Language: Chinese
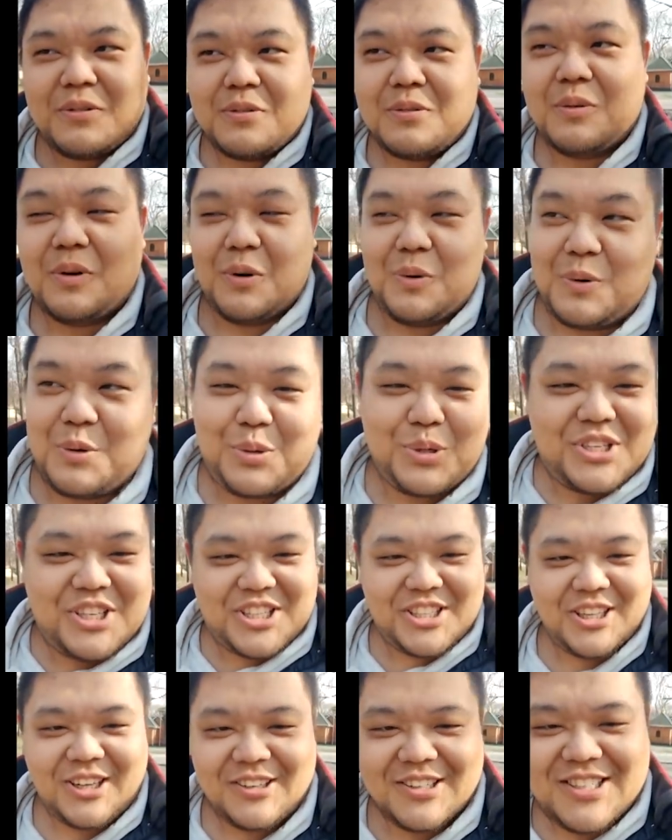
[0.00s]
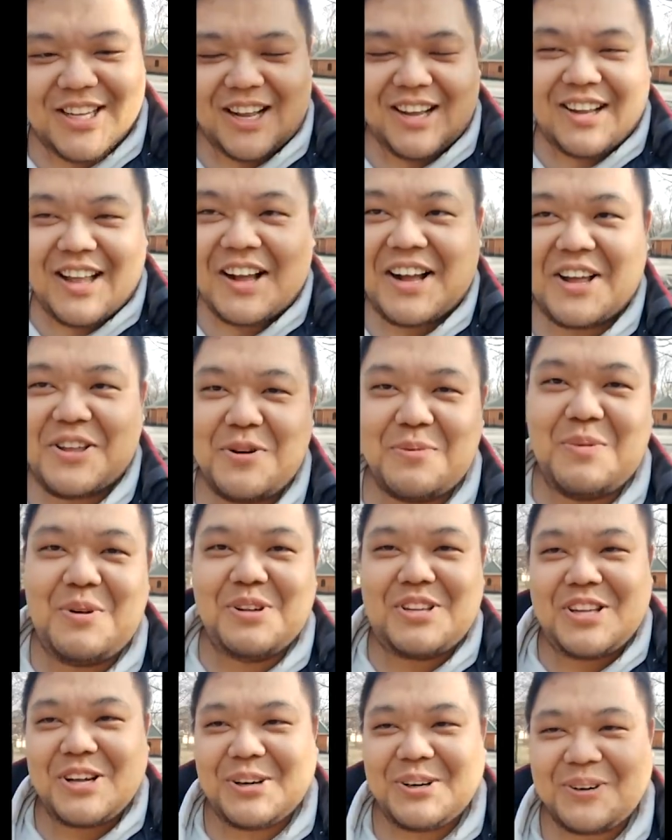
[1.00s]
我我去祈祷一下，看看有没有
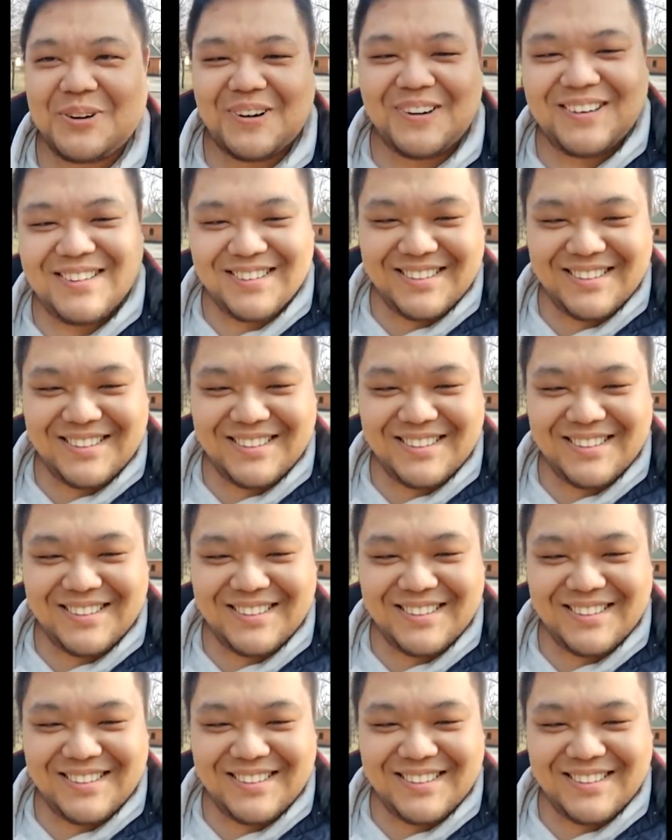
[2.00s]
效果。